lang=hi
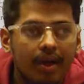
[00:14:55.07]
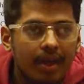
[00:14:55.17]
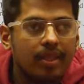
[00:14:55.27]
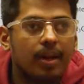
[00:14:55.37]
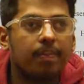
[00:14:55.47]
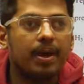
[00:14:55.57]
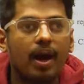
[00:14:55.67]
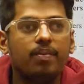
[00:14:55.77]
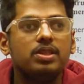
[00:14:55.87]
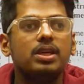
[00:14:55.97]
इधर पे
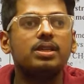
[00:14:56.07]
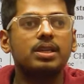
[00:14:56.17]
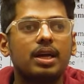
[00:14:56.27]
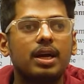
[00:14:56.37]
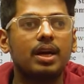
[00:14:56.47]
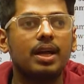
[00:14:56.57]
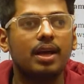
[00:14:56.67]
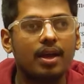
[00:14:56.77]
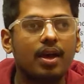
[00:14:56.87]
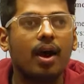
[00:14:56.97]
अभिषेक सर खड़े
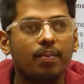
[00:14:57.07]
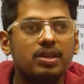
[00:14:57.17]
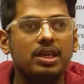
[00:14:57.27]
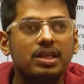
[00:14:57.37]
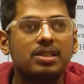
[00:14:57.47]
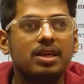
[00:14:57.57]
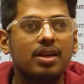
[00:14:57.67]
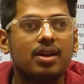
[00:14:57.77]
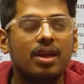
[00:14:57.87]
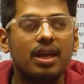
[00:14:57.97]
अभिषेक सर
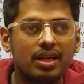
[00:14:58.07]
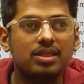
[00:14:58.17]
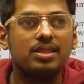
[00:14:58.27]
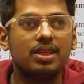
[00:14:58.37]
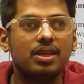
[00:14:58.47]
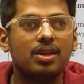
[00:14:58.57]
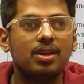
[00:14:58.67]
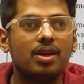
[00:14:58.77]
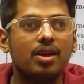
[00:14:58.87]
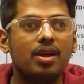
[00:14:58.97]
एएससी
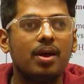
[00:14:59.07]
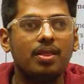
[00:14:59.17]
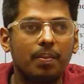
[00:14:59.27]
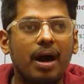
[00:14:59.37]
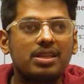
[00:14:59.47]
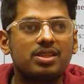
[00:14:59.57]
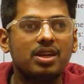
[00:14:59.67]
द मास्टर